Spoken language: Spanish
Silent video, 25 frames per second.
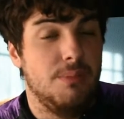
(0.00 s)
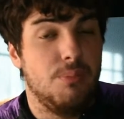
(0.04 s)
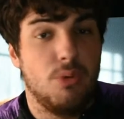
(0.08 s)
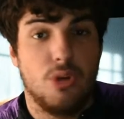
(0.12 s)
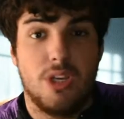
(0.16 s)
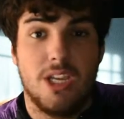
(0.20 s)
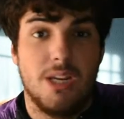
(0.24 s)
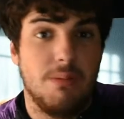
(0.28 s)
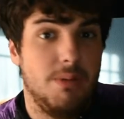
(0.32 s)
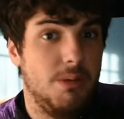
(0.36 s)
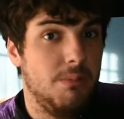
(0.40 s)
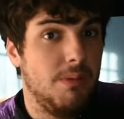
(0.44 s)

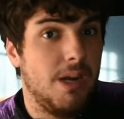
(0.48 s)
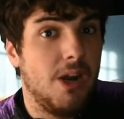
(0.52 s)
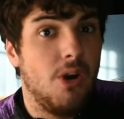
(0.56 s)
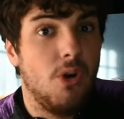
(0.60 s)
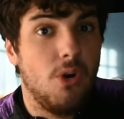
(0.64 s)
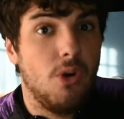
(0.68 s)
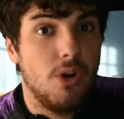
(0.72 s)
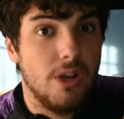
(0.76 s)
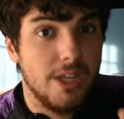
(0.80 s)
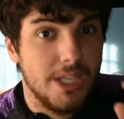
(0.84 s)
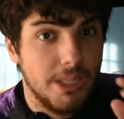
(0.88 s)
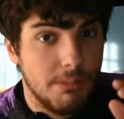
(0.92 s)
porque el
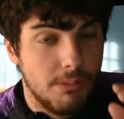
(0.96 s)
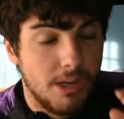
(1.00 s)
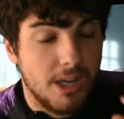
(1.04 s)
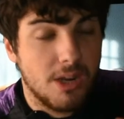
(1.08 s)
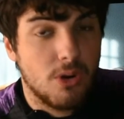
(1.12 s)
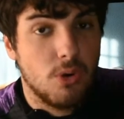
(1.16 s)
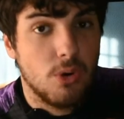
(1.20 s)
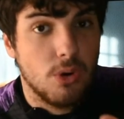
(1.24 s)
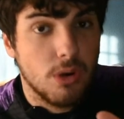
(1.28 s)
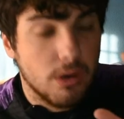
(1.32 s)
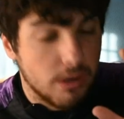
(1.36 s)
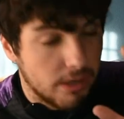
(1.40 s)
Bilbao iba
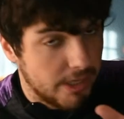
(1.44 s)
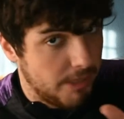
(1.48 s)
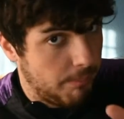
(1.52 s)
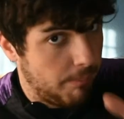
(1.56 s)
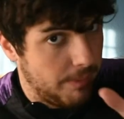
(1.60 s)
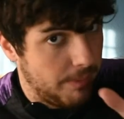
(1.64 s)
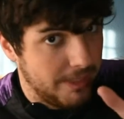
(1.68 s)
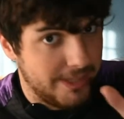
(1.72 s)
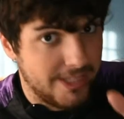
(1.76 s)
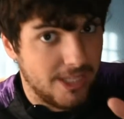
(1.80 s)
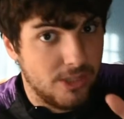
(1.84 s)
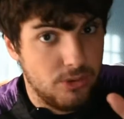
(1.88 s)
con,
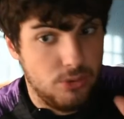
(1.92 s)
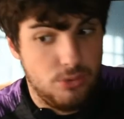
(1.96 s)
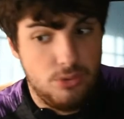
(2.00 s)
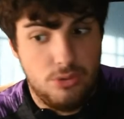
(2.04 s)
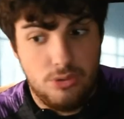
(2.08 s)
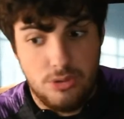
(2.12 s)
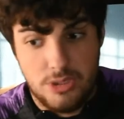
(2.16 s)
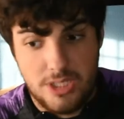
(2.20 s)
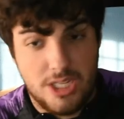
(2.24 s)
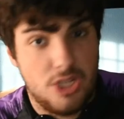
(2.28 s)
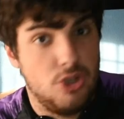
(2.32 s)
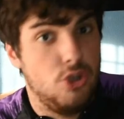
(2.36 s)

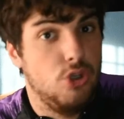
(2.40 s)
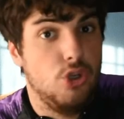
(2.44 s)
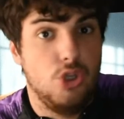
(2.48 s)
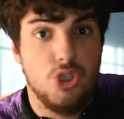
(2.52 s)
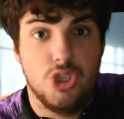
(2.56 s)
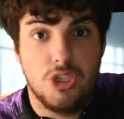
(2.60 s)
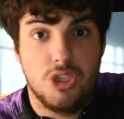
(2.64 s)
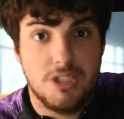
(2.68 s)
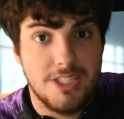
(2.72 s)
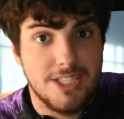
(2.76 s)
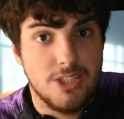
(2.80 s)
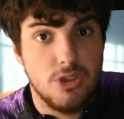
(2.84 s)
respetándonos, que no lo
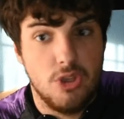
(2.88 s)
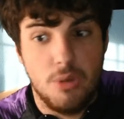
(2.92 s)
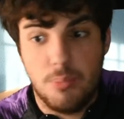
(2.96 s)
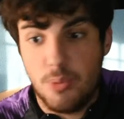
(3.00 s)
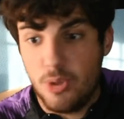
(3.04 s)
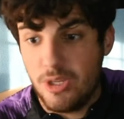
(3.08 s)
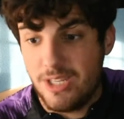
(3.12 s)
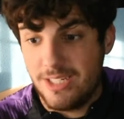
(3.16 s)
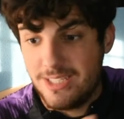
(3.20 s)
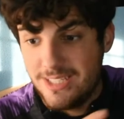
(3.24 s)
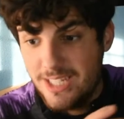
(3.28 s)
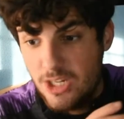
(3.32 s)
entiendo,
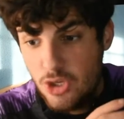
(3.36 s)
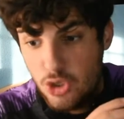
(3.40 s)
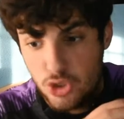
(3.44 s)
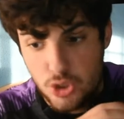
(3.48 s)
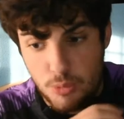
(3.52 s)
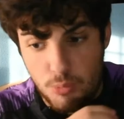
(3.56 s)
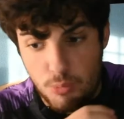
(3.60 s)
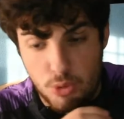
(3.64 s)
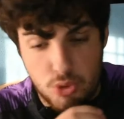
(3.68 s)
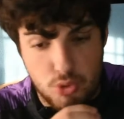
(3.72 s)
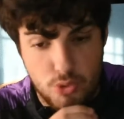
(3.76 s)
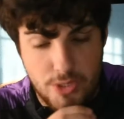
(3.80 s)
porque es que no
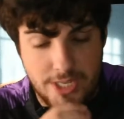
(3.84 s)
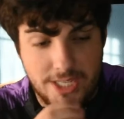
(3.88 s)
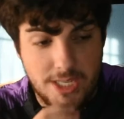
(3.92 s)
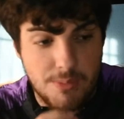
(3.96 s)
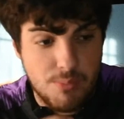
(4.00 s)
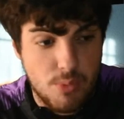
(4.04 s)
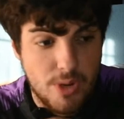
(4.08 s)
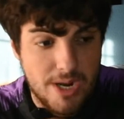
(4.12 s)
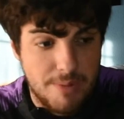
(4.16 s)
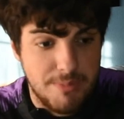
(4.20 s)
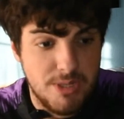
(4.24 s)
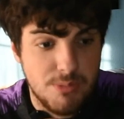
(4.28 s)
somos un
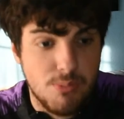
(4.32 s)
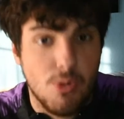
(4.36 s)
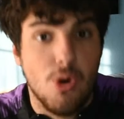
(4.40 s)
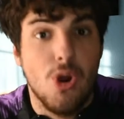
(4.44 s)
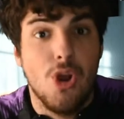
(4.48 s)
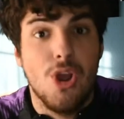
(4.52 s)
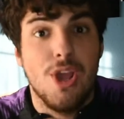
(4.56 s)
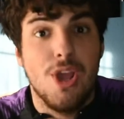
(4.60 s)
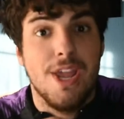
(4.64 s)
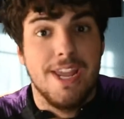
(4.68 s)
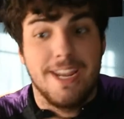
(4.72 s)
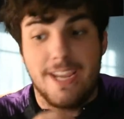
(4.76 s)
equipo ahora mismo
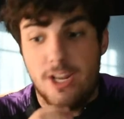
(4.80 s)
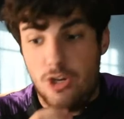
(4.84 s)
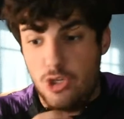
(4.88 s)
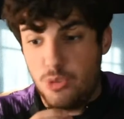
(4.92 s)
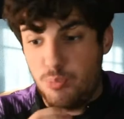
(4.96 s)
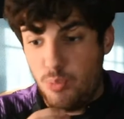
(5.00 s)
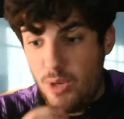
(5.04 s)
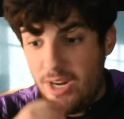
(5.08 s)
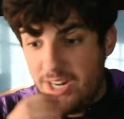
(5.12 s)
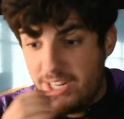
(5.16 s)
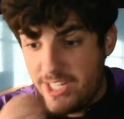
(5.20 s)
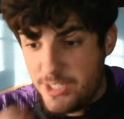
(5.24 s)
que nos
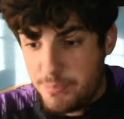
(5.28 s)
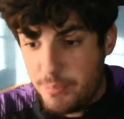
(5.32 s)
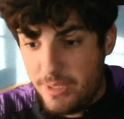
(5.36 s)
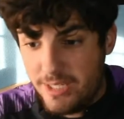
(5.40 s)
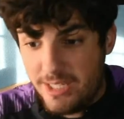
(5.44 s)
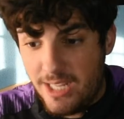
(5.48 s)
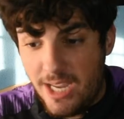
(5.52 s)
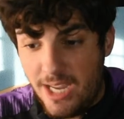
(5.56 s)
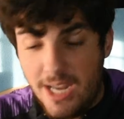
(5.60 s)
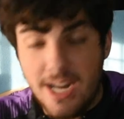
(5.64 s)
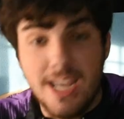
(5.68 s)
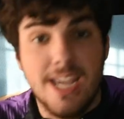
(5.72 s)
puedan
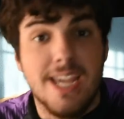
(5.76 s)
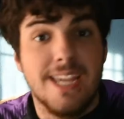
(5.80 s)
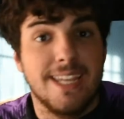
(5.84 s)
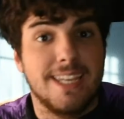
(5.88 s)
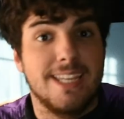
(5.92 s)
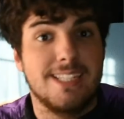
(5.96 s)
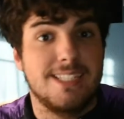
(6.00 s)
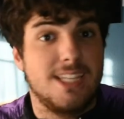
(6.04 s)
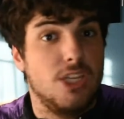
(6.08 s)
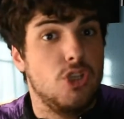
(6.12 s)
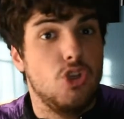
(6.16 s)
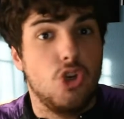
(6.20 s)
respetar, que
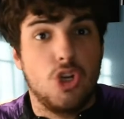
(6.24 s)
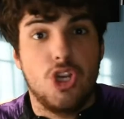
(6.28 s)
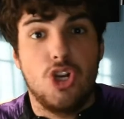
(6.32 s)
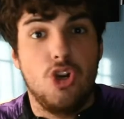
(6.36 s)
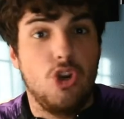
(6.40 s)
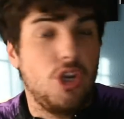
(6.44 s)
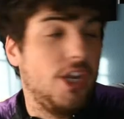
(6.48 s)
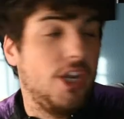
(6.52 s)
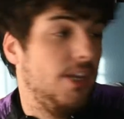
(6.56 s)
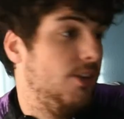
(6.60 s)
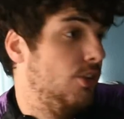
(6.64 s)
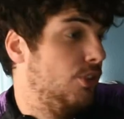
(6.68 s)
es que yo
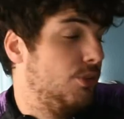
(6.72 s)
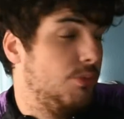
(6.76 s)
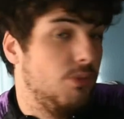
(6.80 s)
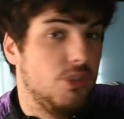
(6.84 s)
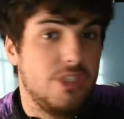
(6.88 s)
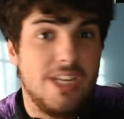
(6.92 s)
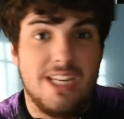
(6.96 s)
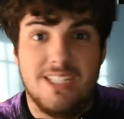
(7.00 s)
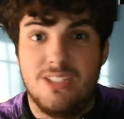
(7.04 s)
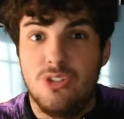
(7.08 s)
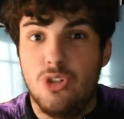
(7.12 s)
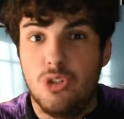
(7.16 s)
creo que nos,
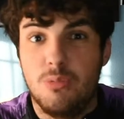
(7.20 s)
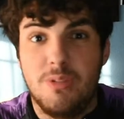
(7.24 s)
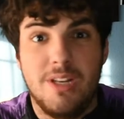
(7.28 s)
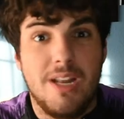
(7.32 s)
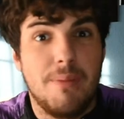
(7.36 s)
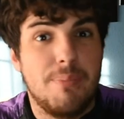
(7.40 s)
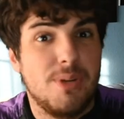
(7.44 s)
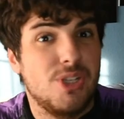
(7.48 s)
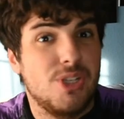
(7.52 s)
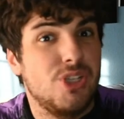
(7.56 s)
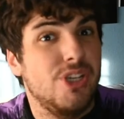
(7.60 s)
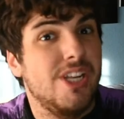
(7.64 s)
viene
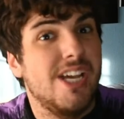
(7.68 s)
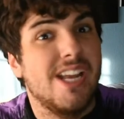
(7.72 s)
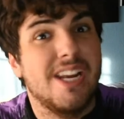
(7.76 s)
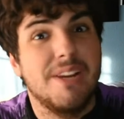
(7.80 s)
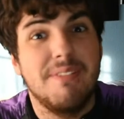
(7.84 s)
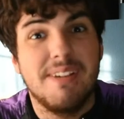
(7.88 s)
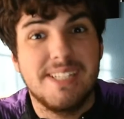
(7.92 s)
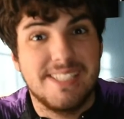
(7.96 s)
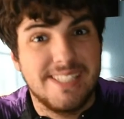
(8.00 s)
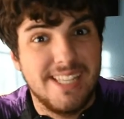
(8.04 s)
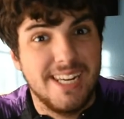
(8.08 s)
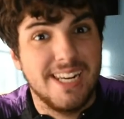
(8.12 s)
a presionar
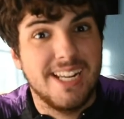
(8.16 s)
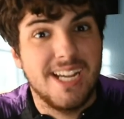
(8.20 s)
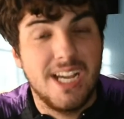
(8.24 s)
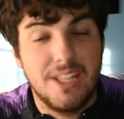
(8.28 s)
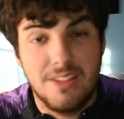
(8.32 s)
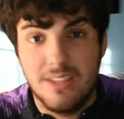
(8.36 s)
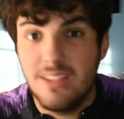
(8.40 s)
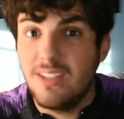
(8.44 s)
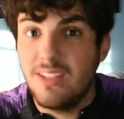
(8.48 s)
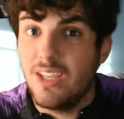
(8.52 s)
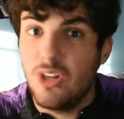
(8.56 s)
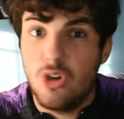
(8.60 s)
arriba hasta el
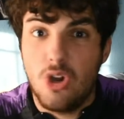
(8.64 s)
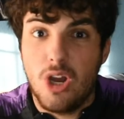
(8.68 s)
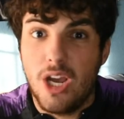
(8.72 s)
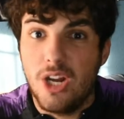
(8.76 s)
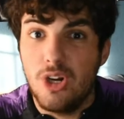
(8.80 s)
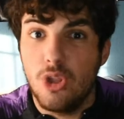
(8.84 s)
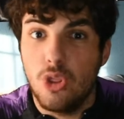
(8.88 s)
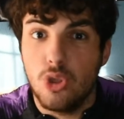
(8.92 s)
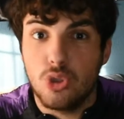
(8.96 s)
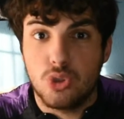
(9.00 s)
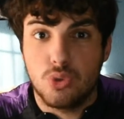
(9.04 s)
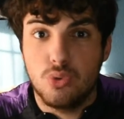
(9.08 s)
Cádiz, que nos
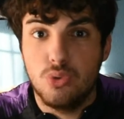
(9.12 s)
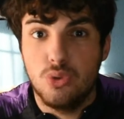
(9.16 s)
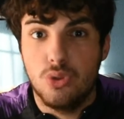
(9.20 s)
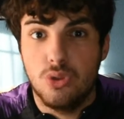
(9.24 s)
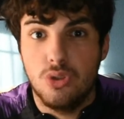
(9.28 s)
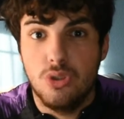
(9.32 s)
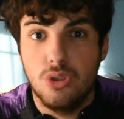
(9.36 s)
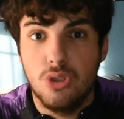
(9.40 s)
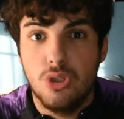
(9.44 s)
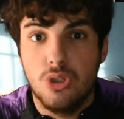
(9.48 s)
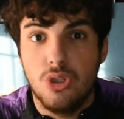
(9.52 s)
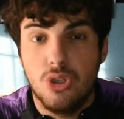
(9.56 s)
ganó
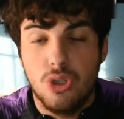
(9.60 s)
2-1,